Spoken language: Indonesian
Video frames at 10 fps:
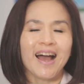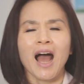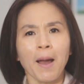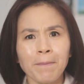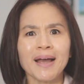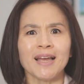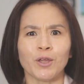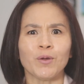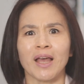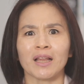Apa
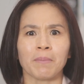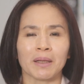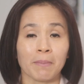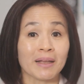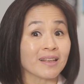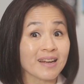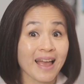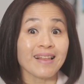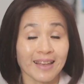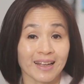itu ya teman-teman?
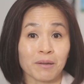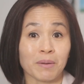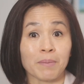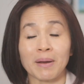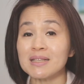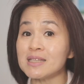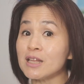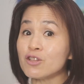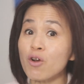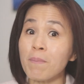Ternyata teman-teman
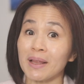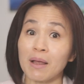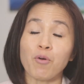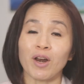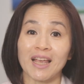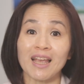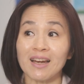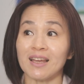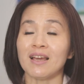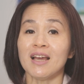sindrom metabolik
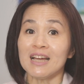ini